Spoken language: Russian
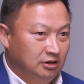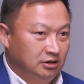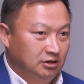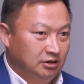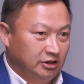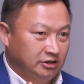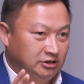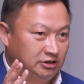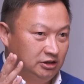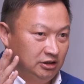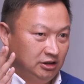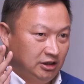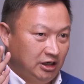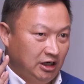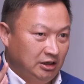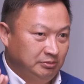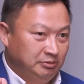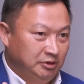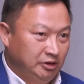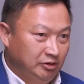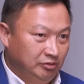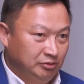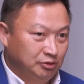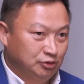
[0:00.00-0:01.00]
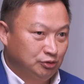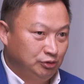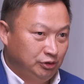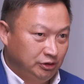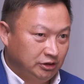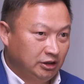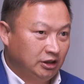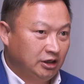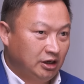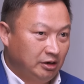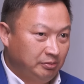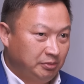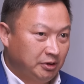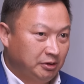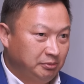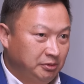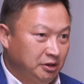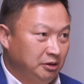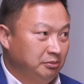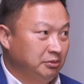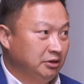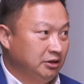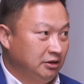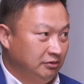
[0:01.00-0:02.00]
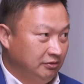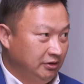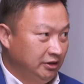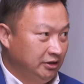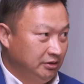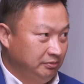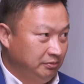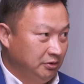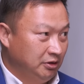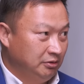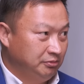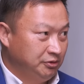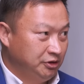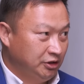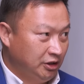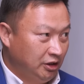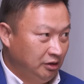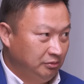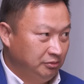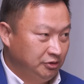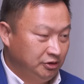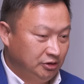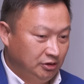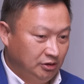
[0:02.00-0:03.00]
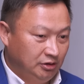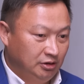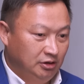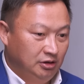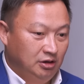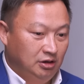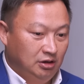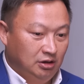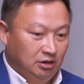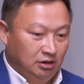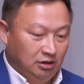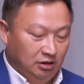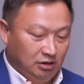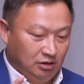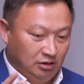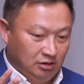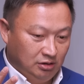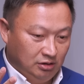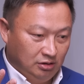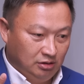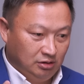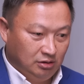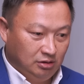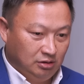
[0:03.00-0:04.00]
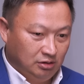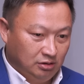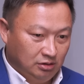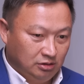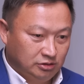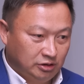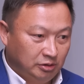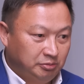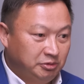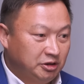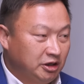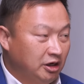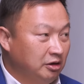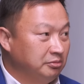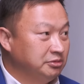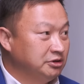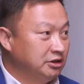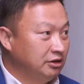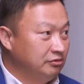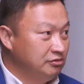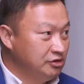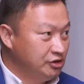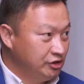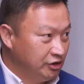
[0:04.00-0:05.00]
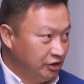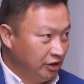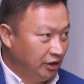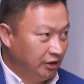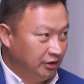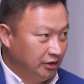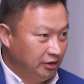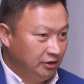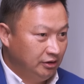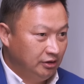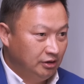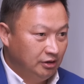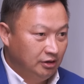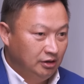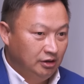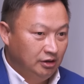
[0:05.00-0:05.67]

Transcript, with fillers: рассылаем и говорим, что есть такая проблема, давайте пообщаемся, а, собираем совещание.